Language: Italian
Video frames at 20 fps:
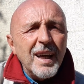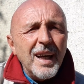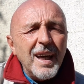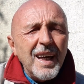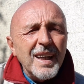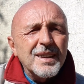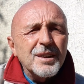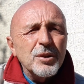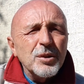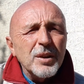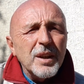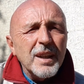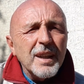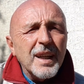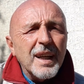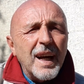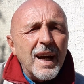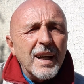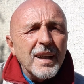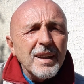Ezio dei
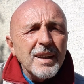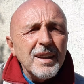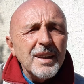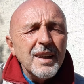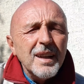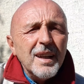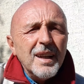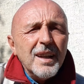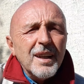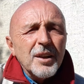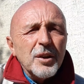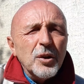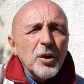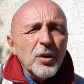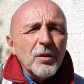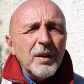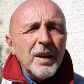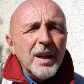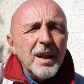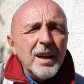Cani
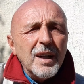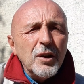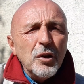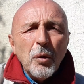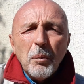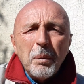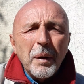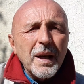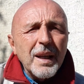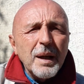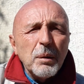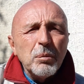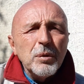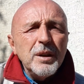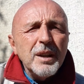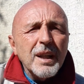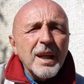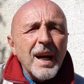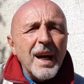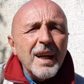dove non parliamo
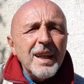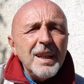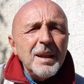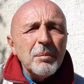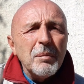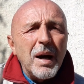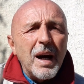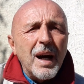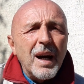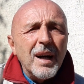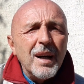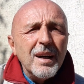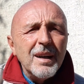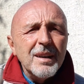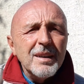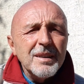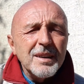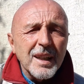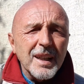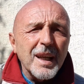di cani ma
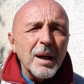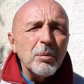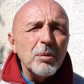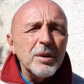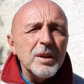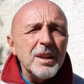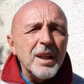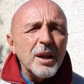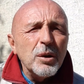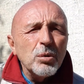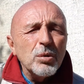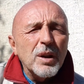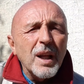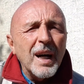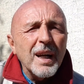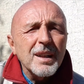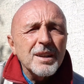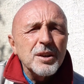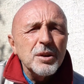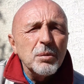cerchiamo di
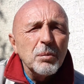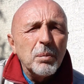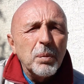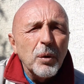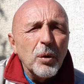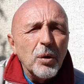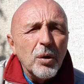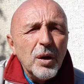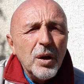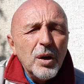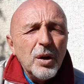aiutarci un po'